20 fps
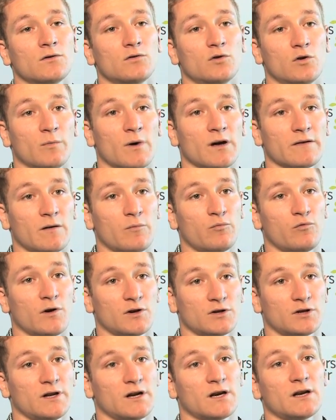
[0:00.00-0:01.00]
Demain, il va
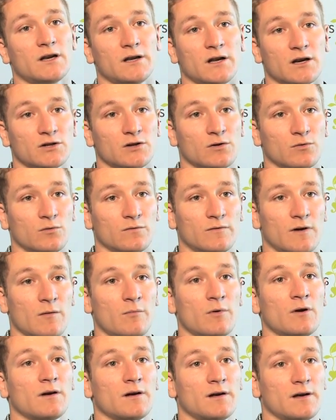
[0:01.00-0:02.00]
pouvoir générer de l'énergie
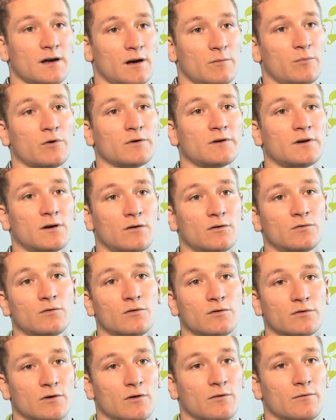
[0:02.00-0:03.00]
renouvelable et apporter un
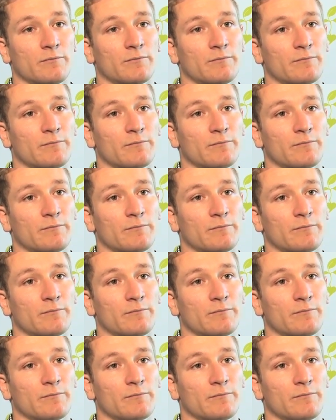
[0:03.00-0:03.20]
retour au sol.